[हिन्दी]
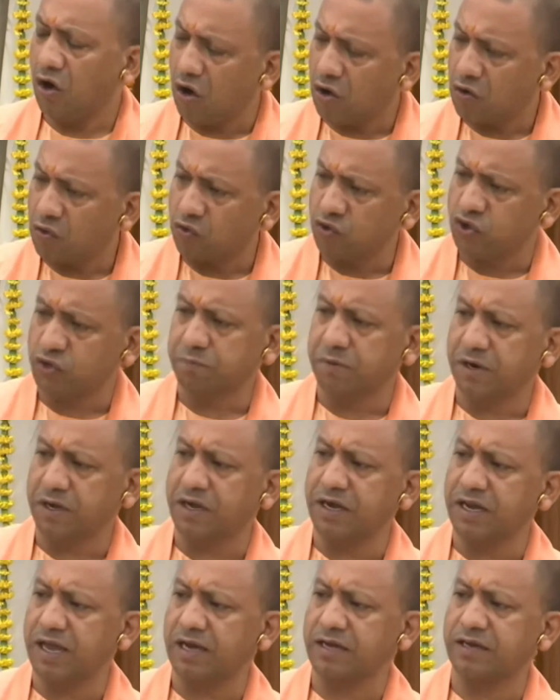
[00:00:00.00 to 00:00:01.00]
और उस
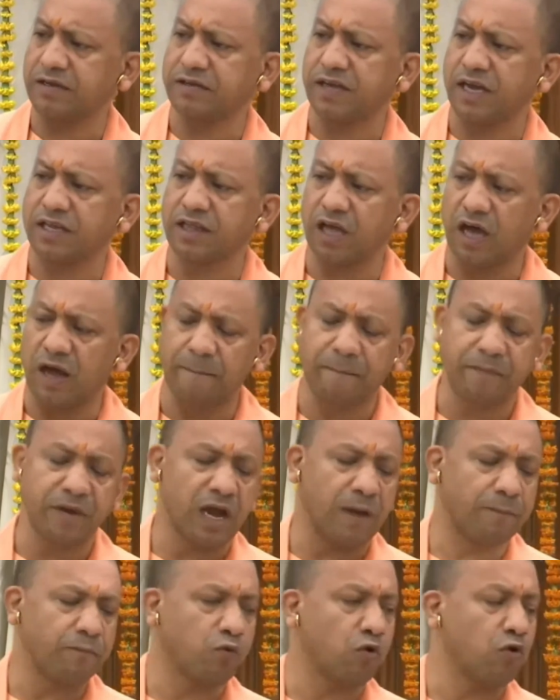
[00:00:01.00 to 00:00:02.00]
प्रक्रिया के साथ
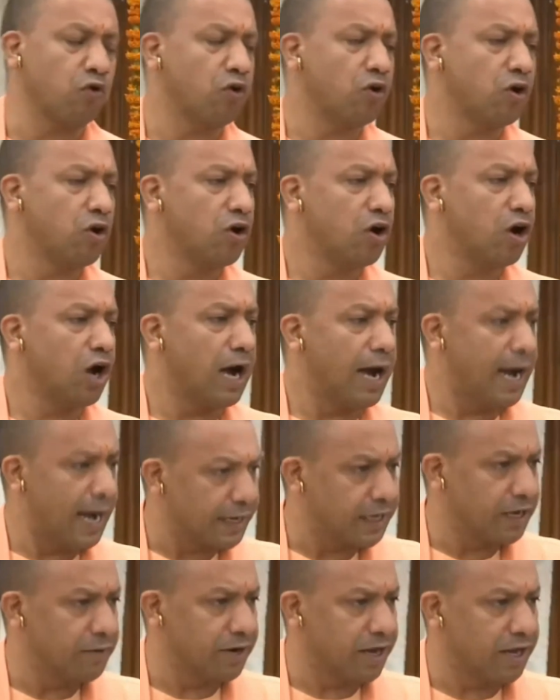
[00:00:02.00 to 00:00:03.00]
अपने आप को
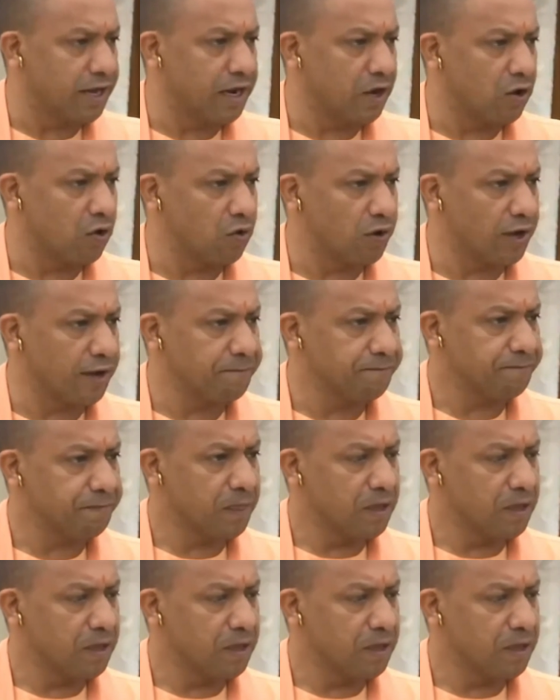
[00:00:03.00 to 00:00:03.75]
आगे बढ़ाना होगा